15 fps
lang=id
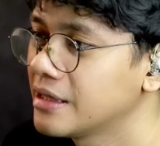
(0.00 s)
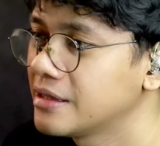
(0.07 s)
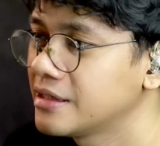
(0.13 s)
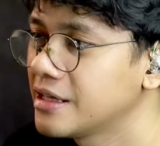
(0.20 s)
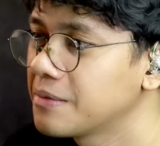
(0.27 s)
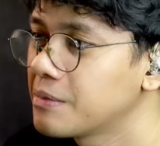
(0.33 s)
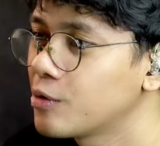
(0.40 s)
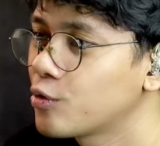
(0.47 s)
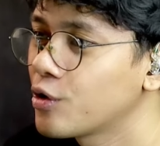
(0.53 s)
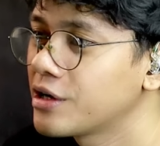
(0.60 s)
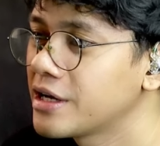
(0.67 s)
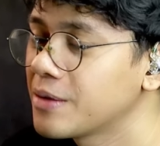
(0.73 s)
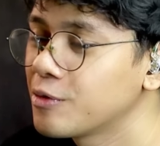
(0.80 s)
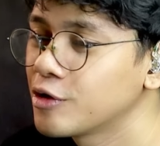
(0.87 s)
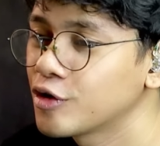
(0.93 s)
yang melakukan
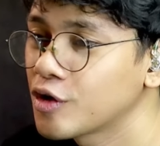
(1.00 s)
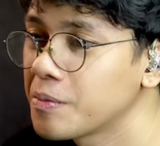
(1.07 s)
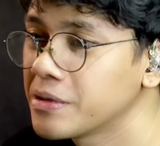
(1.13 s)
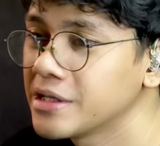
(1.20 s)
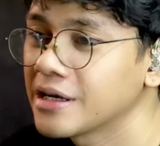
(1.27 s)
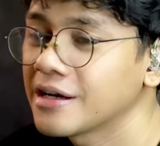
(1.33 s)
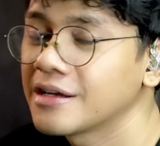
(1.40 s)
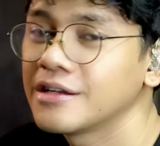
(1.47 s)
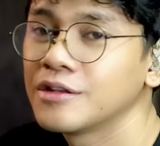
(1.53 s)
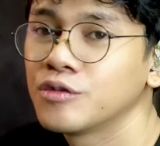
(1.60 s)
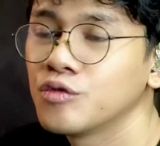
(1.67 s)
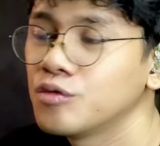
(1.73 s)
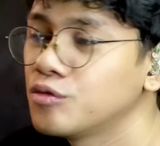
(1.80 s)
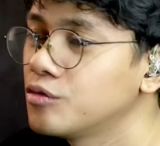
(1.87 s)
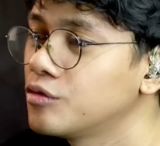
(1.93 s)
demo itu kebanyakan
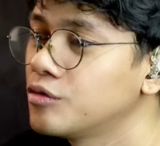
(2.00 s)
itu